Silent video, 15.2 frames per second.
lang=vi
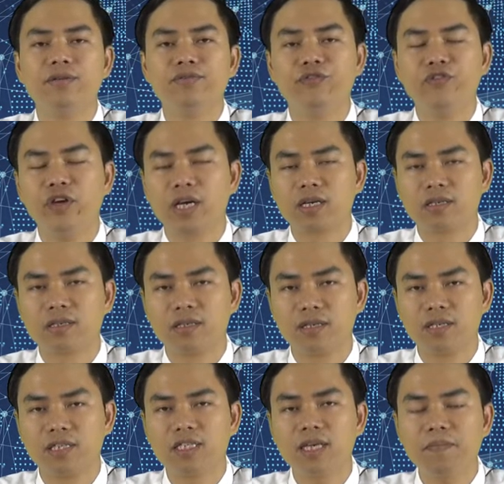việc
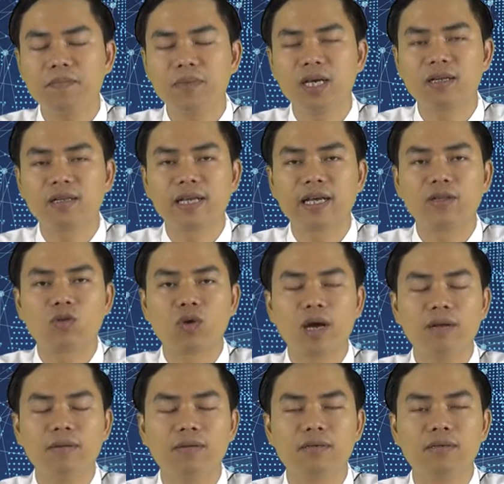chấp nhận thanh
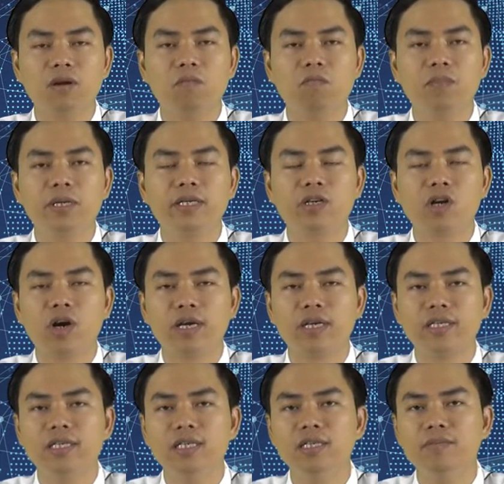toán đồng
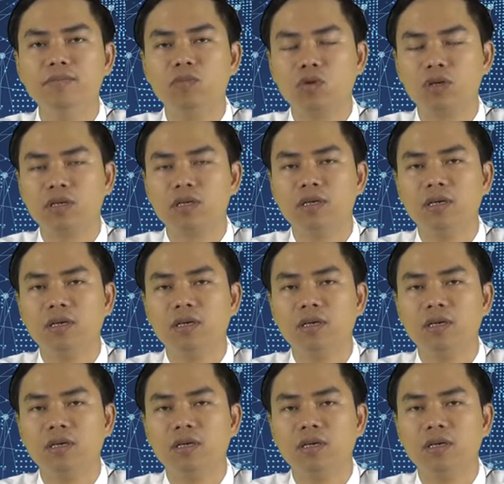Bitcoin như một